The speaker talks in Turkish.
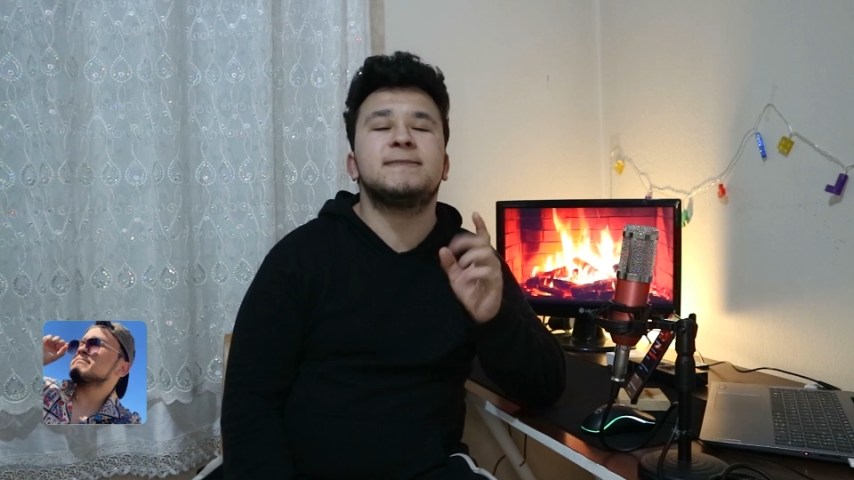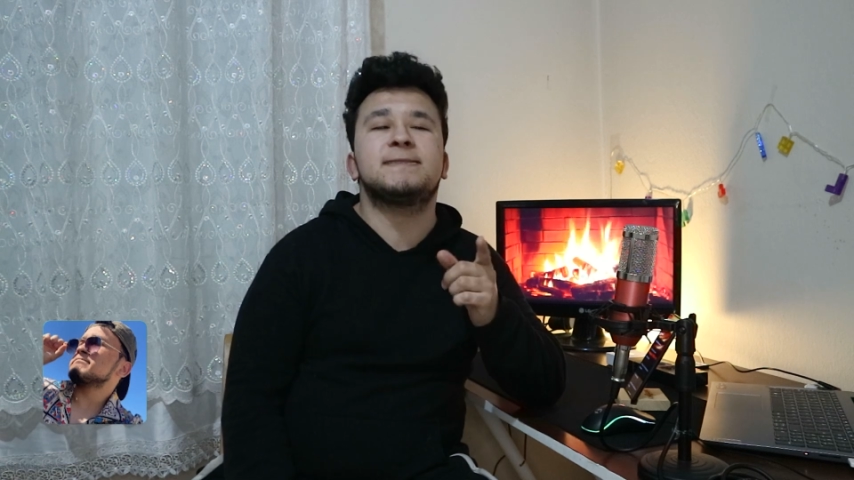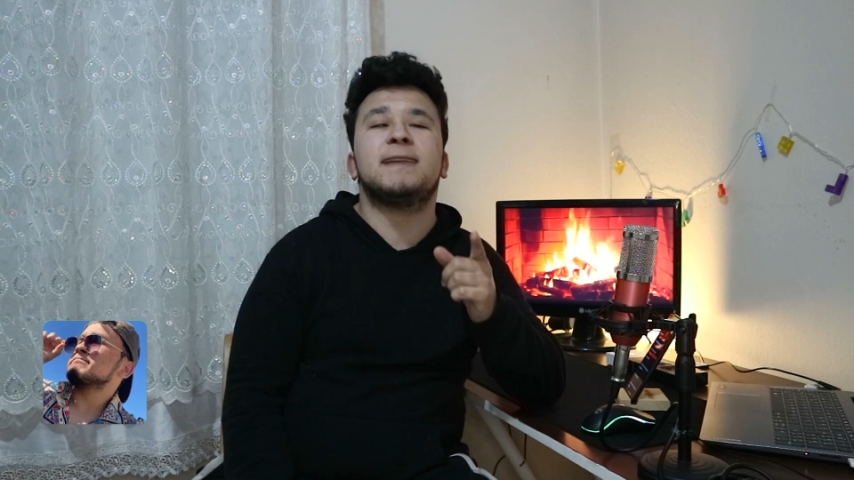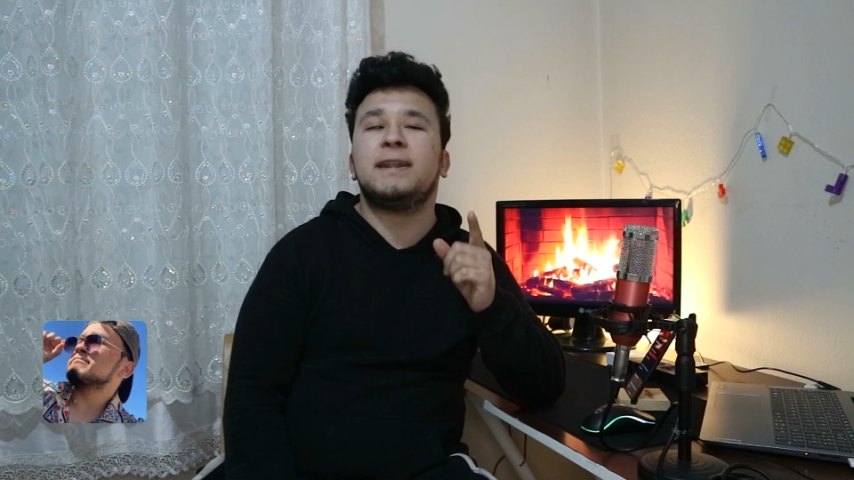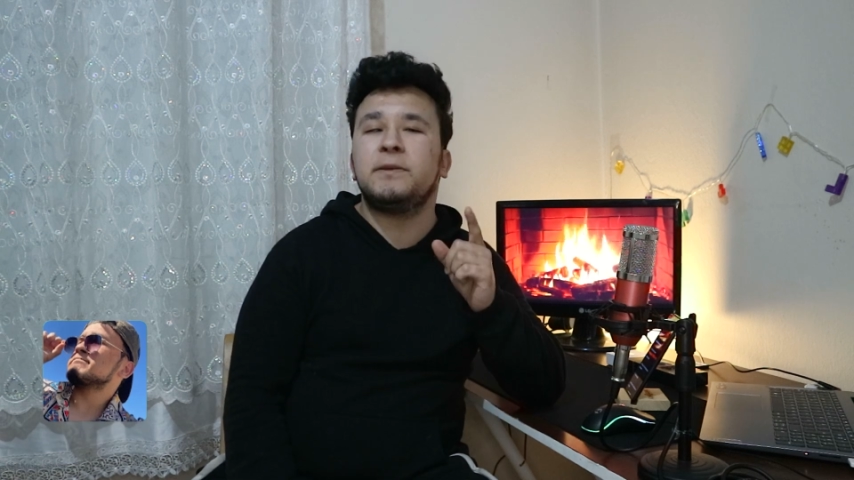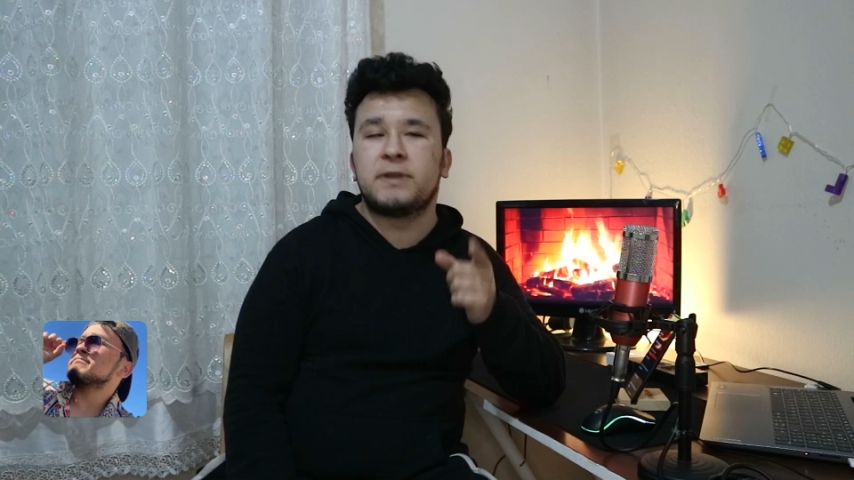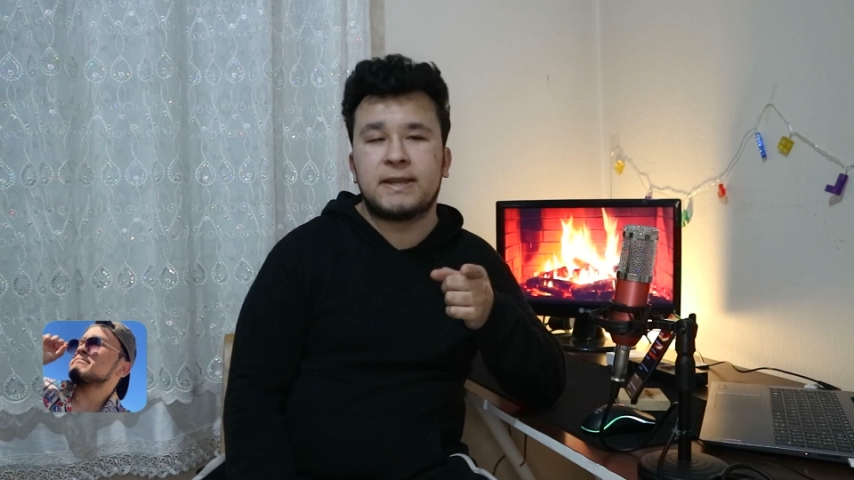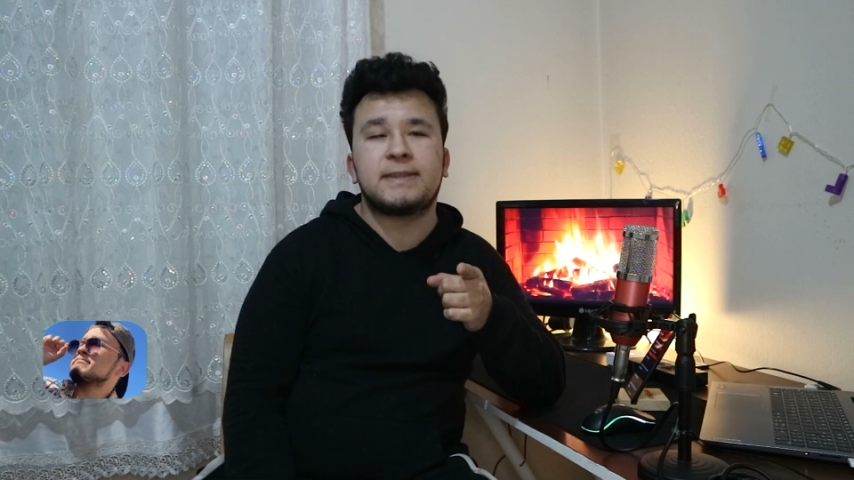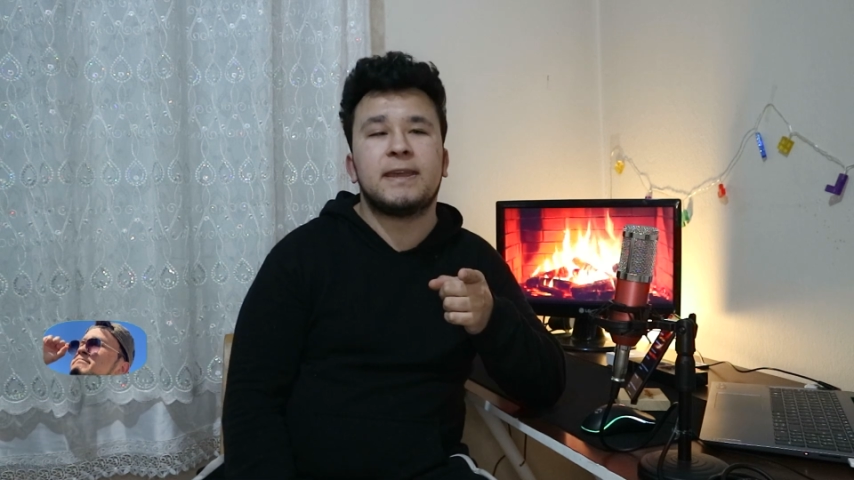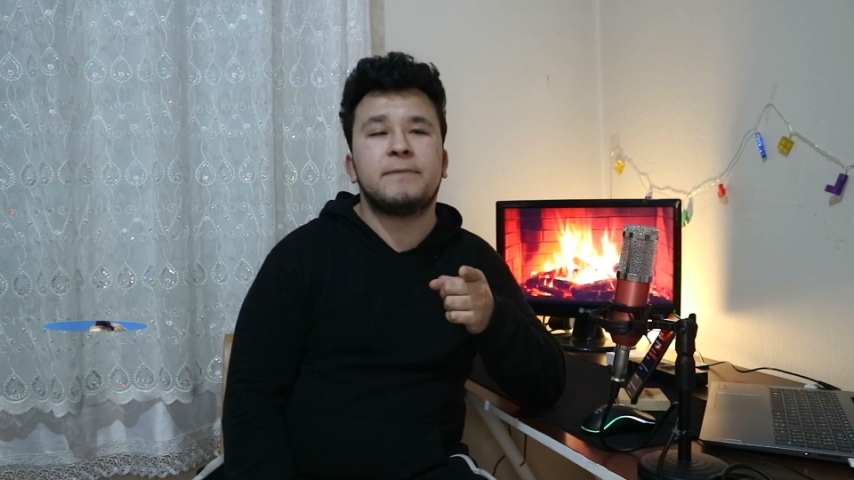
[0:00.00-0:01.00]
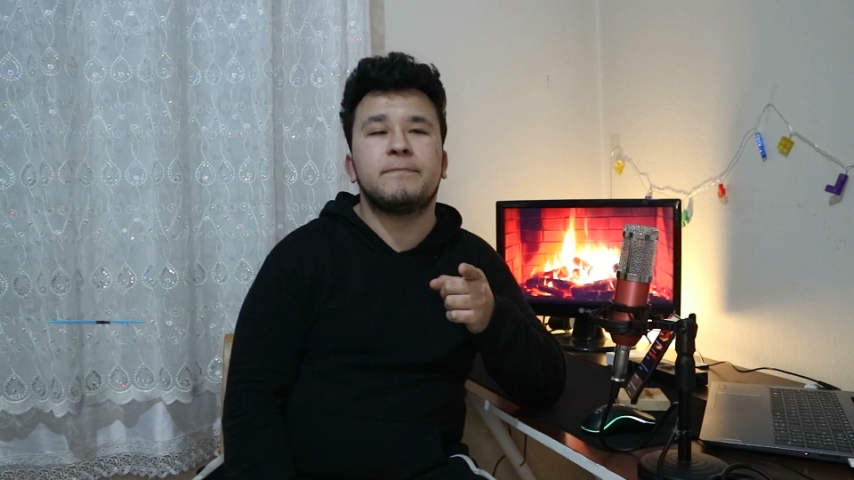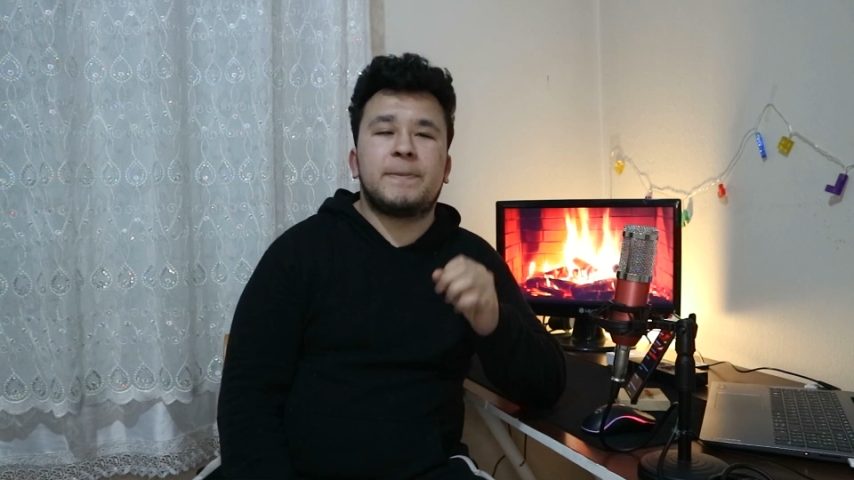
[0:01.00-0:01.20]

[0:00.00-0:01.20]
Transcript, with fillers: sizlerle birlikteyim.